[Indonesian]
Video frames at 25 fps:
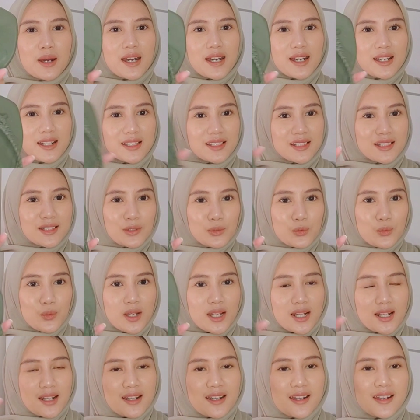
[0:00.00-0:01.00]
banget
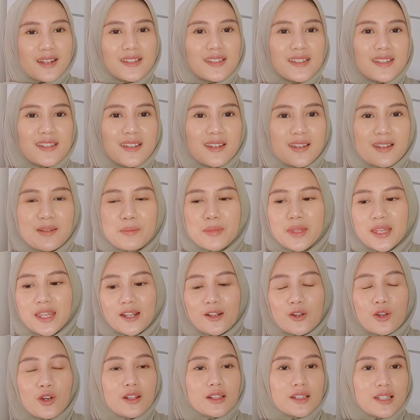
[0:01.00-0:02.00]
warnanya
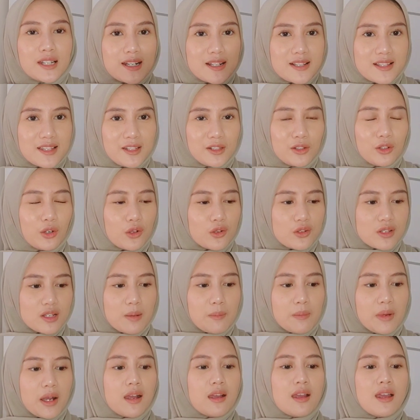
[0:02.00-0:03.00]
bikin kontras gitu loh
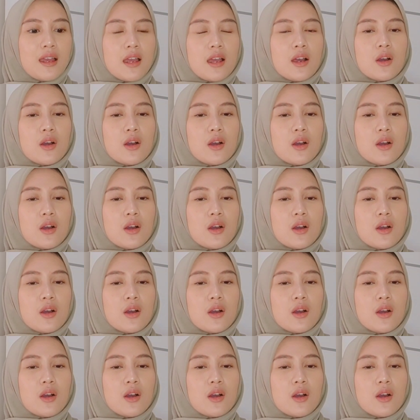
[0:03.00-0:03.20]
sama